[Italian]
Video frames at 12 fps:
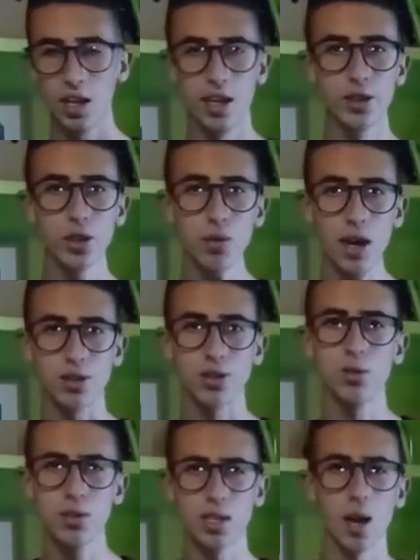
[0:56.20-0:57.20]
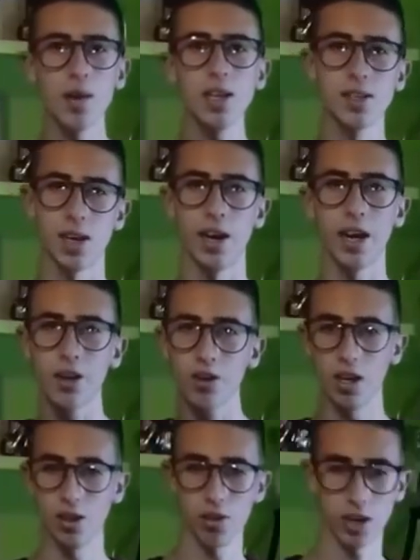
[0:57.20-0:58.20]
Detto questo possiamo iniziare
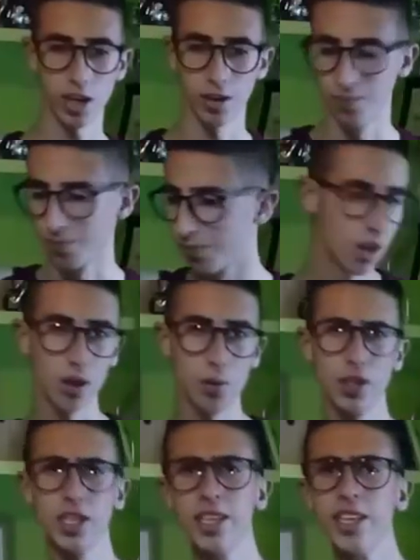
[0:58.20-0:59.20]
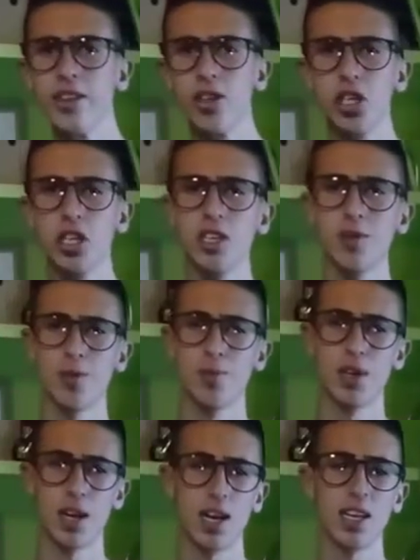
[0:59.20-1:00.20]
con la teoria. Come ho già detto oggi andremo a
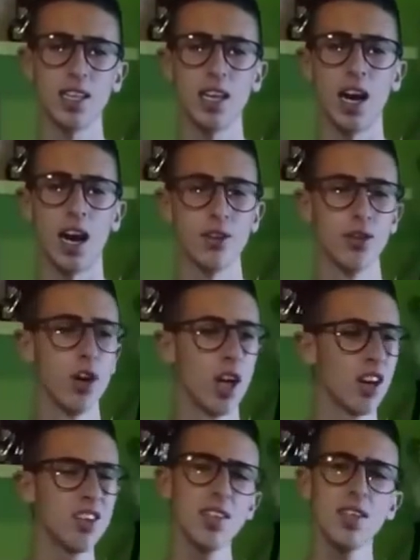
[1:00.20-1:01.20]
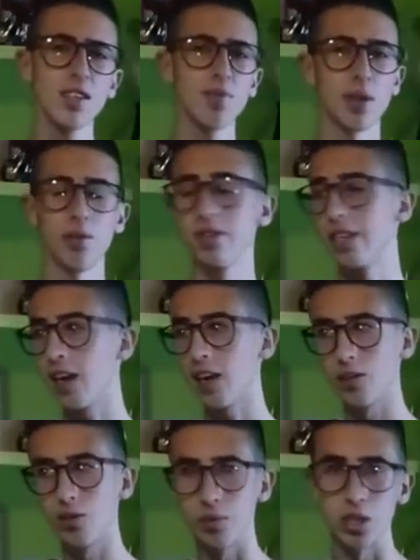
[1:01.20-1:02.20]
parlare di Kaido. Cosa sappiamo di
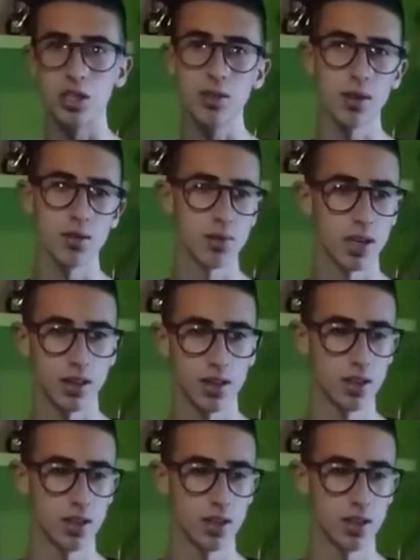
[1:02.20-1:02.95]
Kaido principalmente?